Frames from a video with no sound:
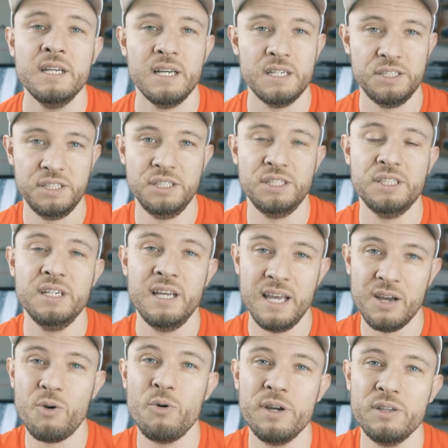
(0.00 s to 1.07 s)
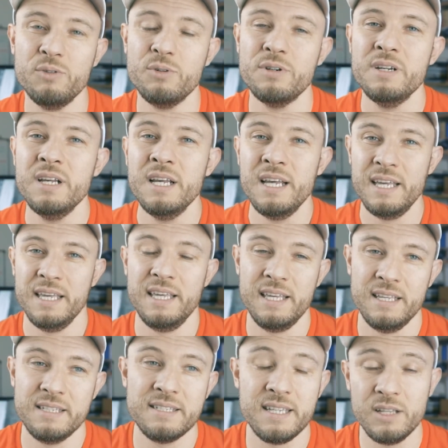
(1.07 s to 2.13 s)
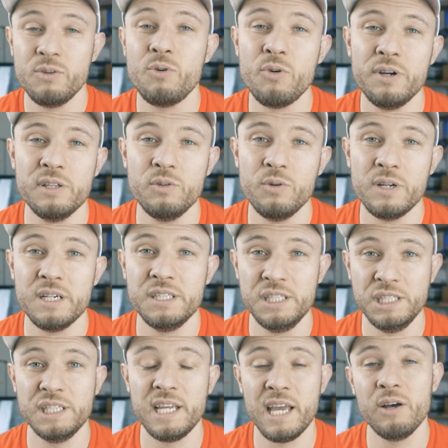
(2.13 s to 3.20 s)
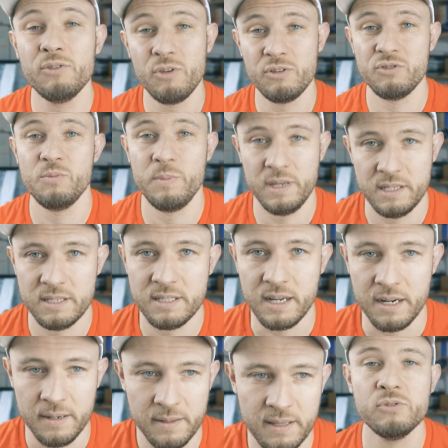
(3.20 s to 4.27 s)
a gente é corredor e sendo corredor a gente quer o nosso bem-estar.